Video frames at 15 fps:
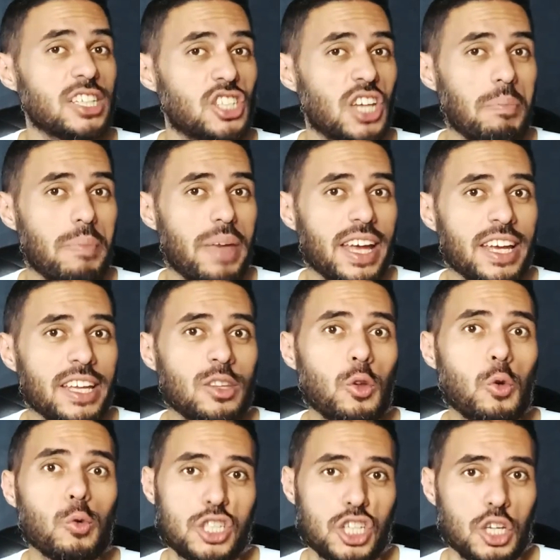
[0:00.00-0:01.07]
هشام
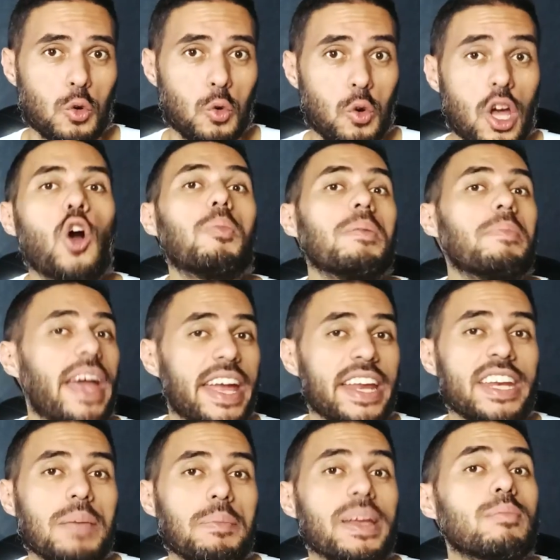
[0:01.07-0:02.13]
ماجد وشيكو وبما
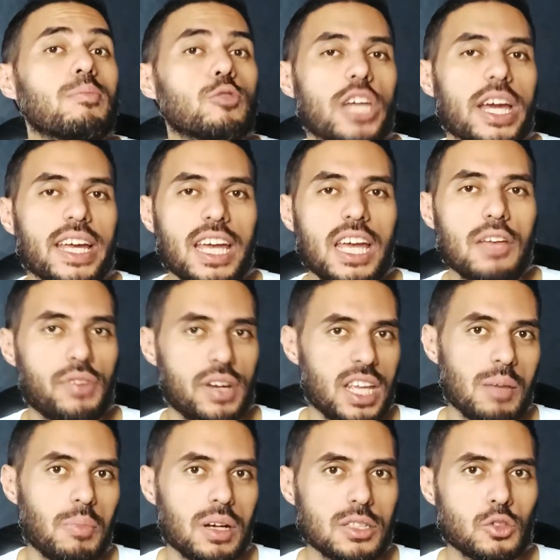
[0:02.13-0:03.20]
اني من مشجعي
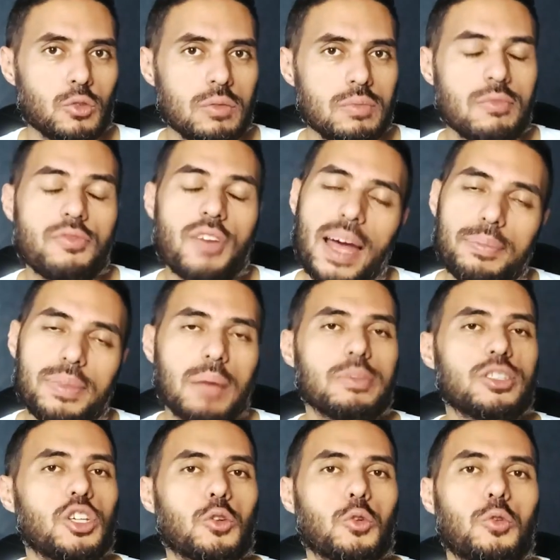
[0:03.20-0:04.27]
فريق مازو فهبدا
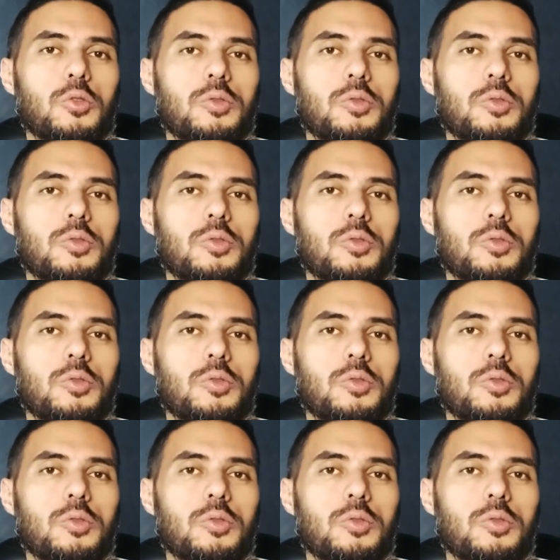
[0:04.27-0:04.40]
بشيكو